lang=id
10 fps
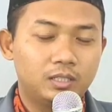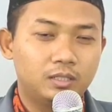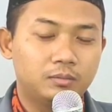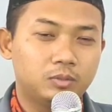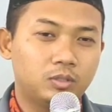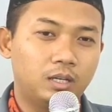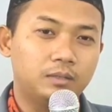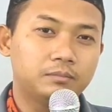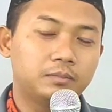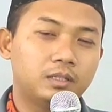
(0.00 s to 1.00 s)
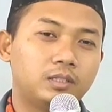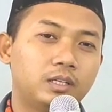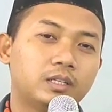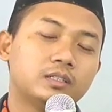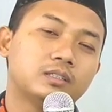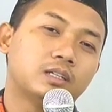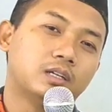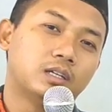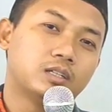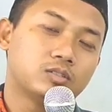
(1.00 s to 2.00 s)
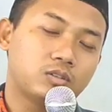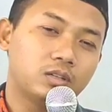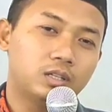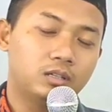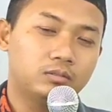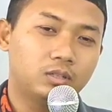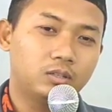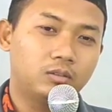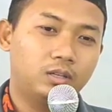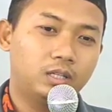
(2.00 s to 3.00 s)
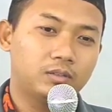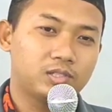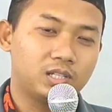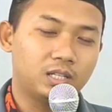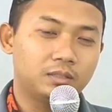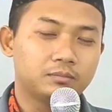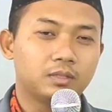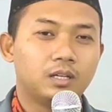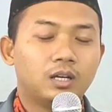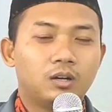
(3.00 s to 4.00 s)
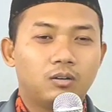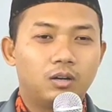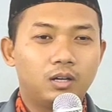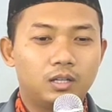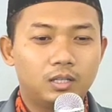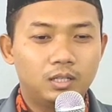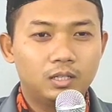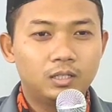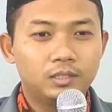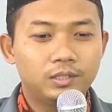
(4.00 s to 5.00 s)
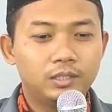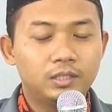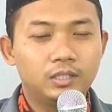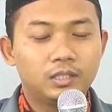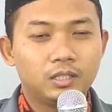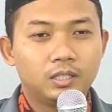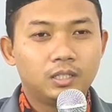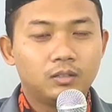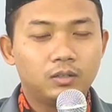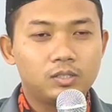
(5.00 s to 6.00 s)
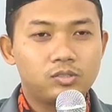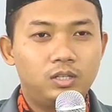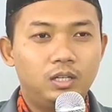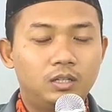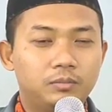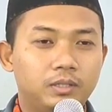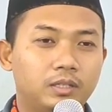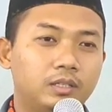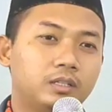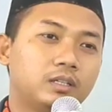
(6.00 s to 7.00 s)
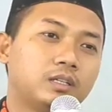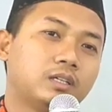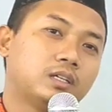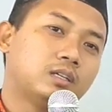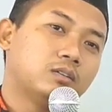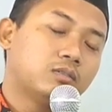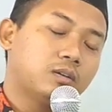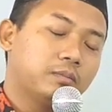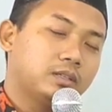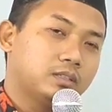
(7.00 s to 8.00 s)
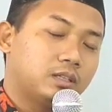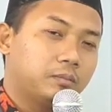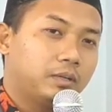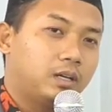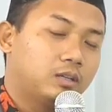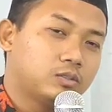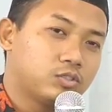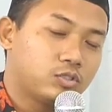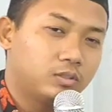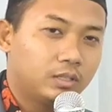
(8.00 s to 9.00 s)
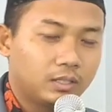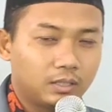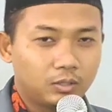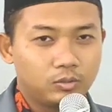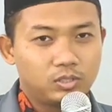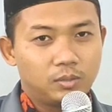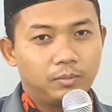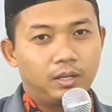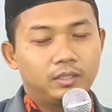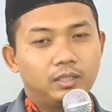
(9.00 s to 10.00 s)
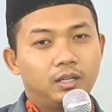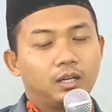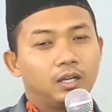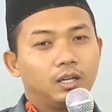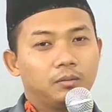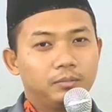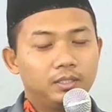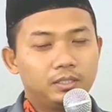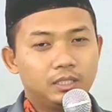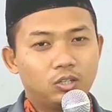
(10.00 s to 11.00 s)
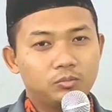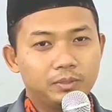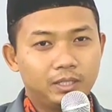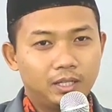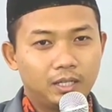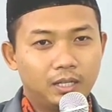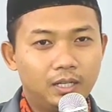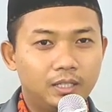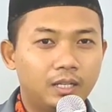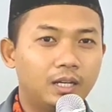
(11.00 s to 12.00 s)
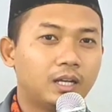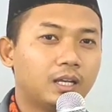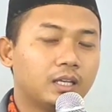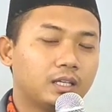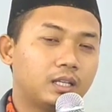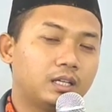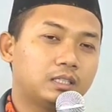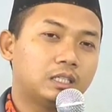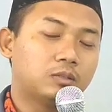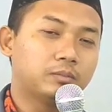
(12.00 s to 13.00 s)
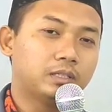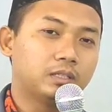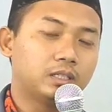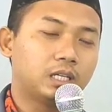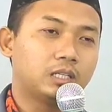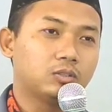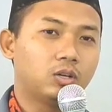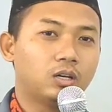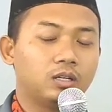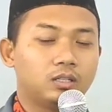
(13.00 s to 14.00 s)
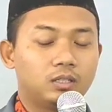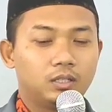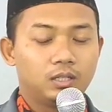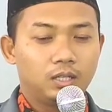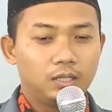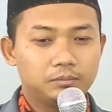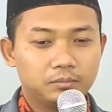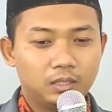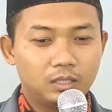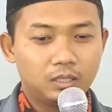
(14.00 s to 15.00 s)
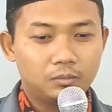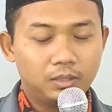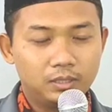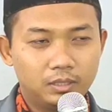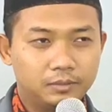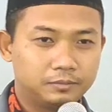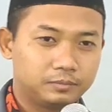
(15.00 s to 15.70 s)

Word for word: Muhammadin sallallahu alaihi wasallam ala alihi wa ashabihi wa man tabi'ahu sunnatahu jama'adah min yaumina hadha ila yaumin nahdoh amma ba'd